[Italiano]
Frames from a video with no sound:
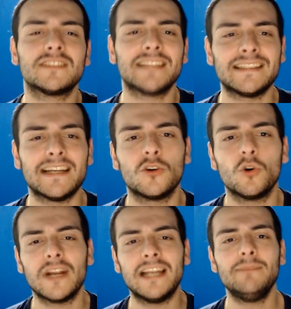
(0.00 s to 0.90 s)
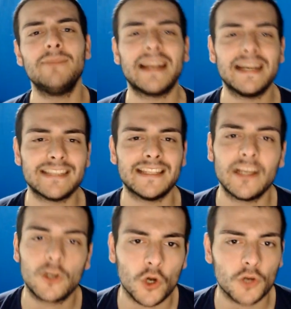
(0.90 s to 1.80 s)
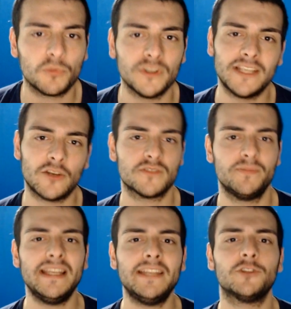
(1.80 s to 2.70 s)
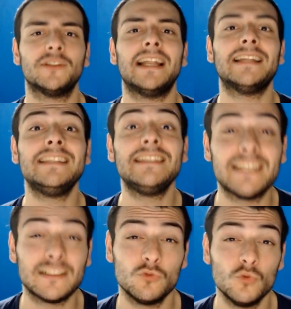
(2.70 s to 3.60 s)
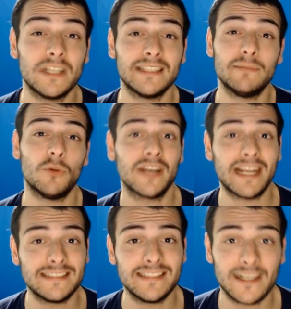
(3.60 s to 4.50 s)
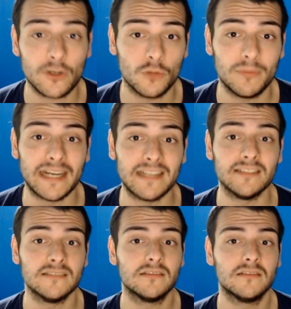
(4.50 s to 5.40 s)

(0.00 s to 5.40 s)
stata ancora liberata nel corpo e nello spirito dalla dittatura democratica globale,